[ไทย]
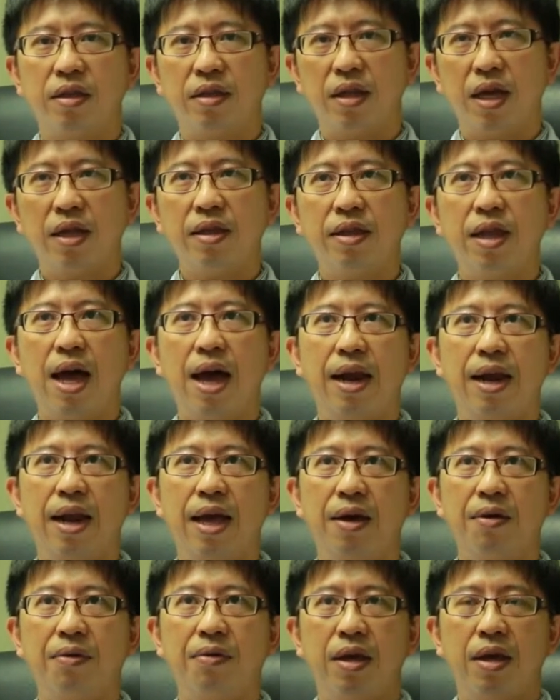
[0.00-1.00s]
ตั้งนาน
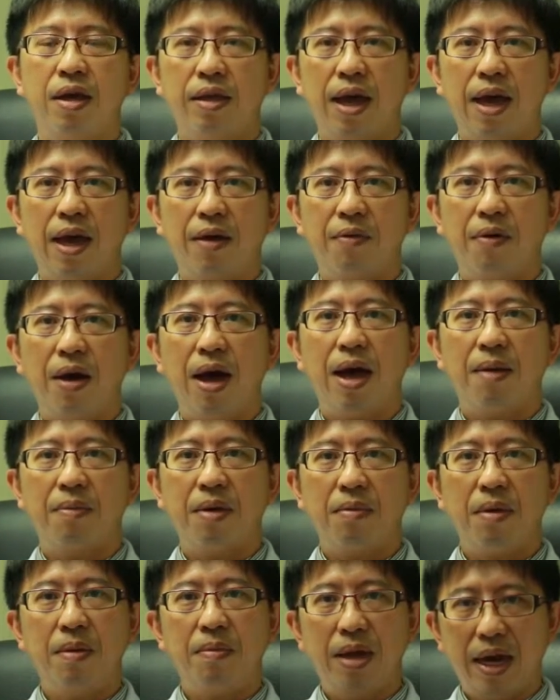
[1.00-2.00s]
แล้ว แต่ว่ามั
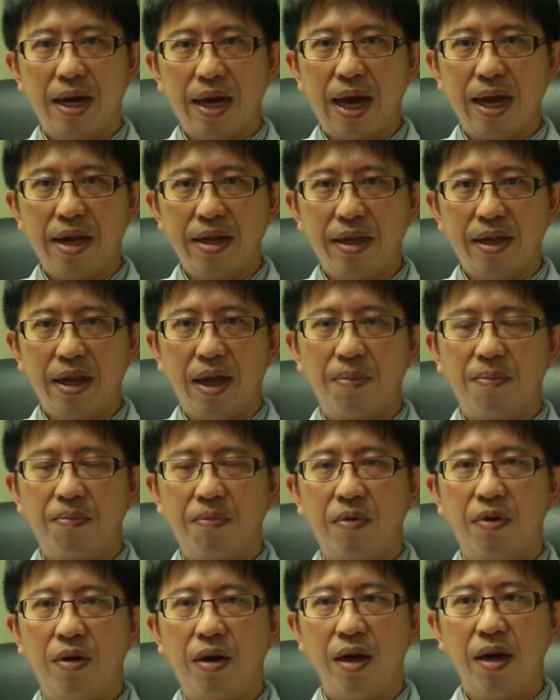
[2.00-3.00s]
นไม่มีอาการเจ็บ
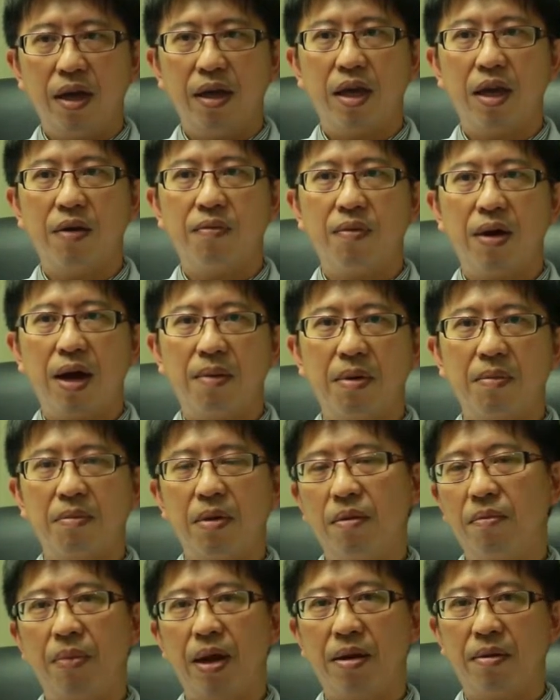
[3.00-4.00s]
ก็เลยคิดว่ามัน
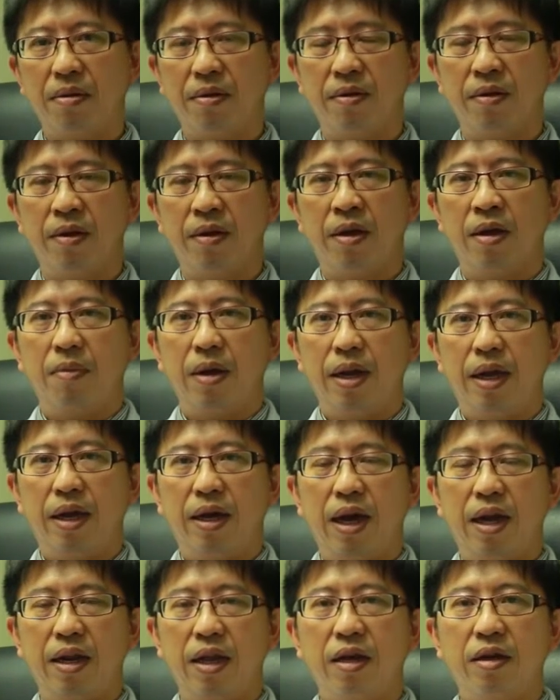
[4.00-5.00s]
ไม่เป็นมะเร็ง
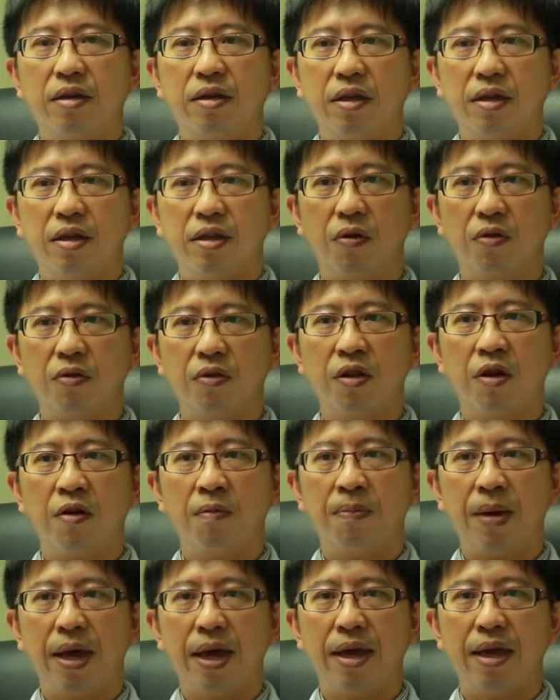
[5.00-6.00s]
อันนี้คือคงต้อง
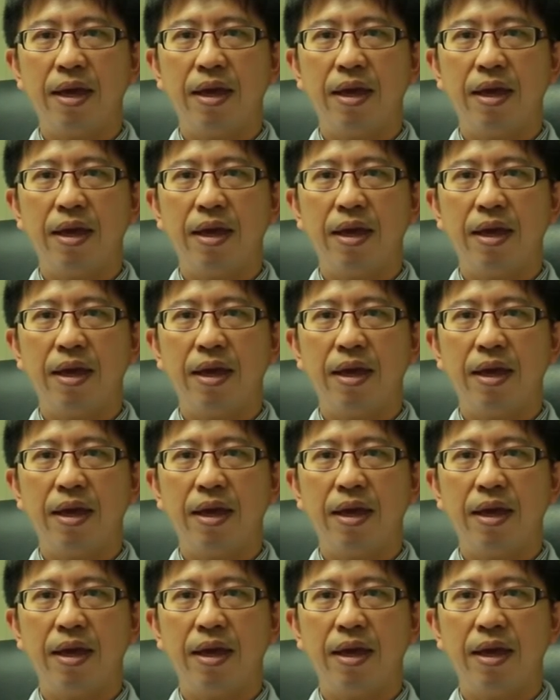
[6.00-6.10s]
ไป